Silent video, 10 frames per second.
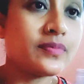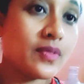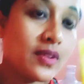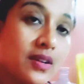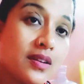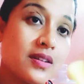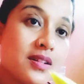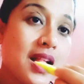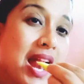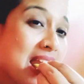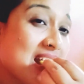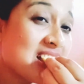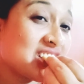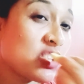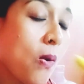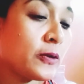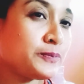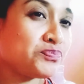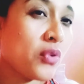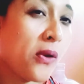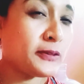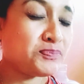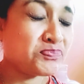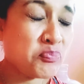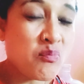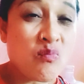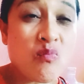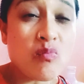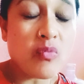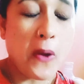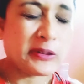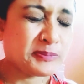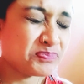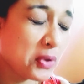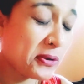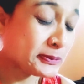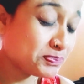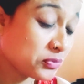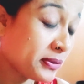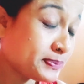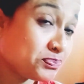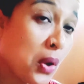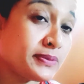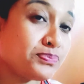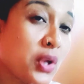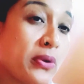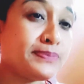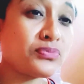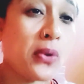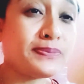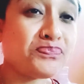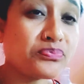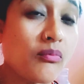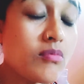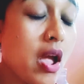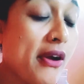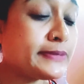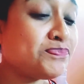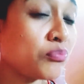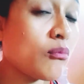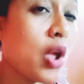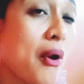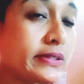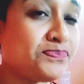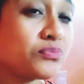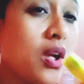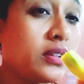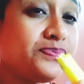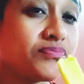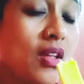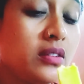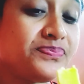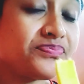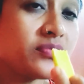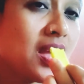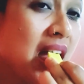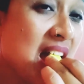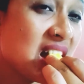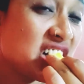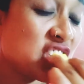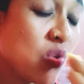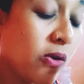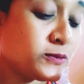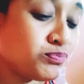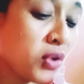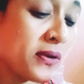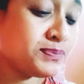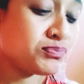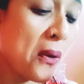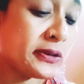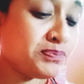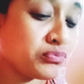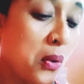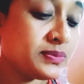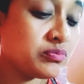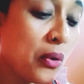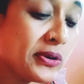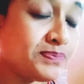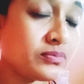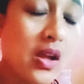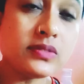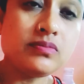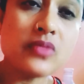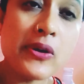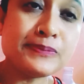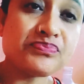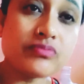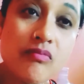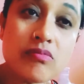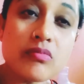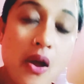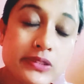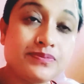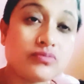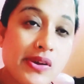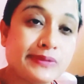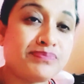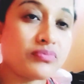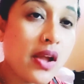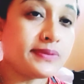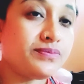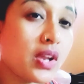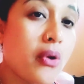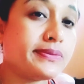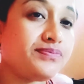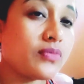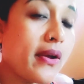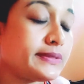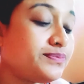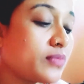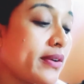পুরো হলুদ তো চলো একটা টেস্ট করে দেখি তো দারুণ ছিল একদম মানে পুরোপুরি টক ছিল না কিছু টক কিছু মিষ্টি খুবই দারুণ ছিল একদম টাটকা আম তো দারুণ টেস্ট ছিল